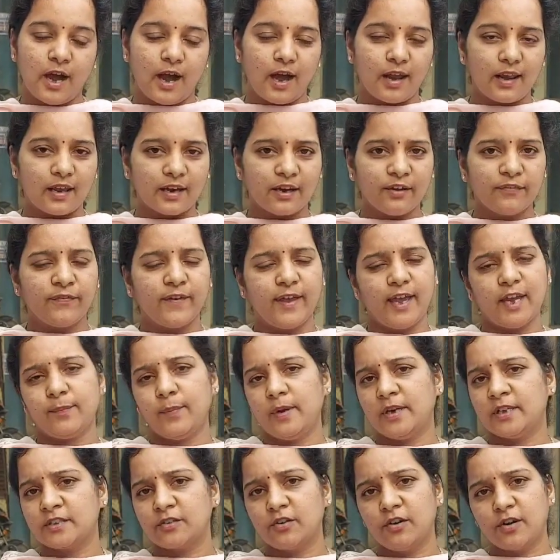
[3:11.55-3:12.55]
అలాగే ఫేక్
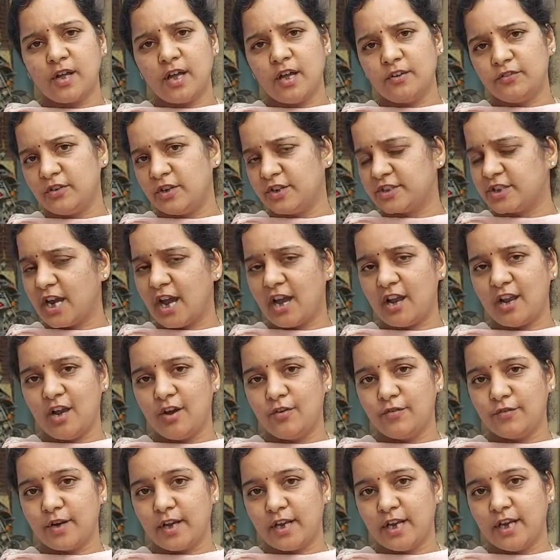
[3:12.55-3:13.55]
బిల్స్ కూడా అందులో చాలా
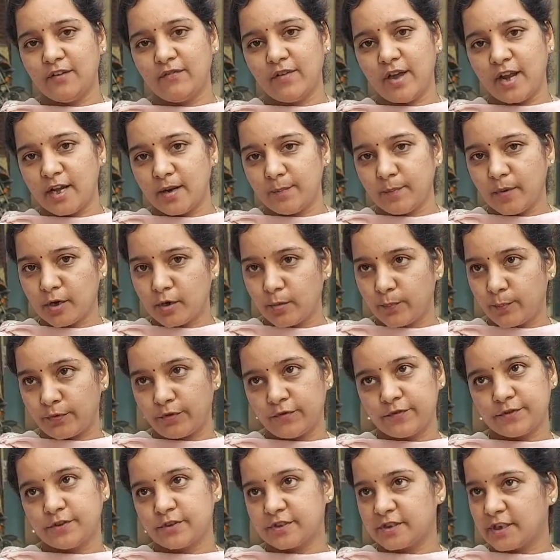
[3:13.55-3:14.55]
ఉన్నాయి ఇవన్నీ మీకు
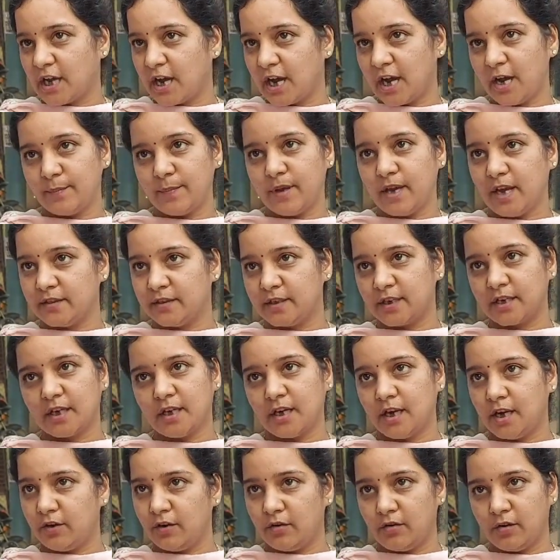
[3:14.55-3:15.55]
ప్రూఫ్తో సహా మీ అందరికీ
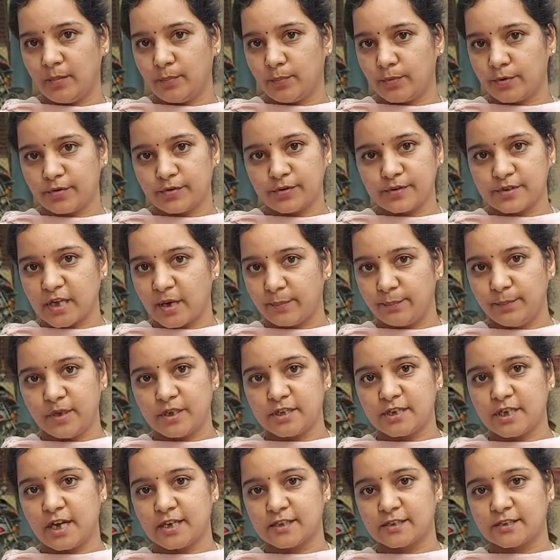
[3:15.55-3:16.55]
నేను ఇప్పుడు
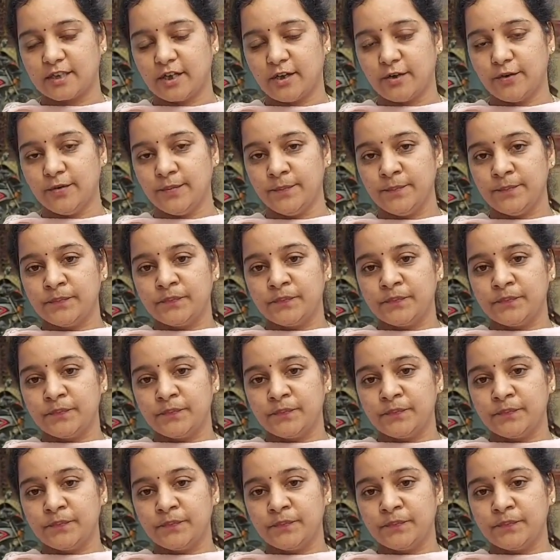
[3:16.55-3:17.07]
సబ్మిట్ చేస్తాను